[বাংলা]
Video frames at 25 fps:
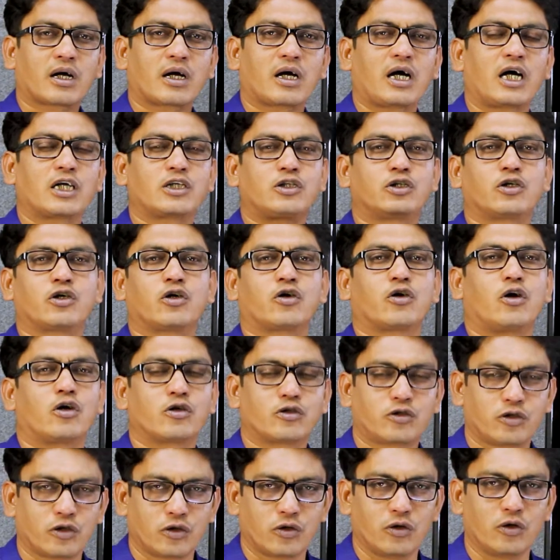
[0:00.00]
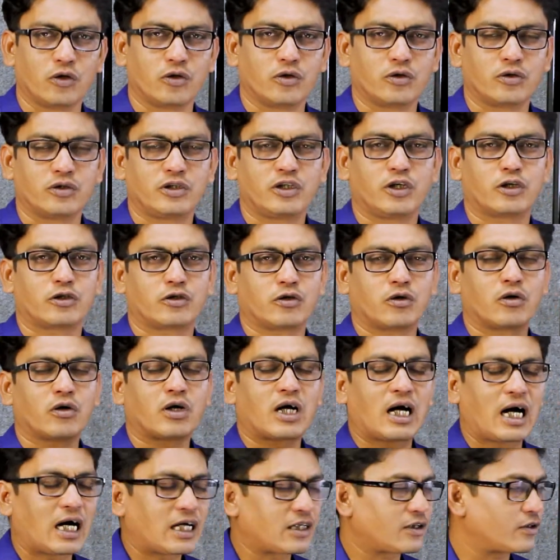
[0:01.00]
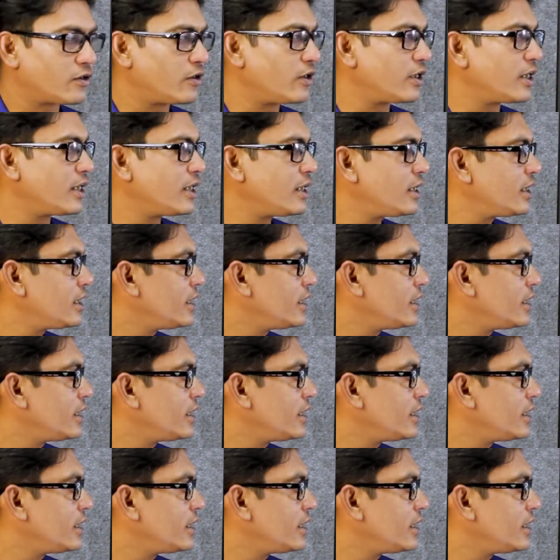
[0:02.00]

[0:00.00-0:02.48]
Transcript: কার্যকর অংশগুলো যে অংশগুলো কাজ করে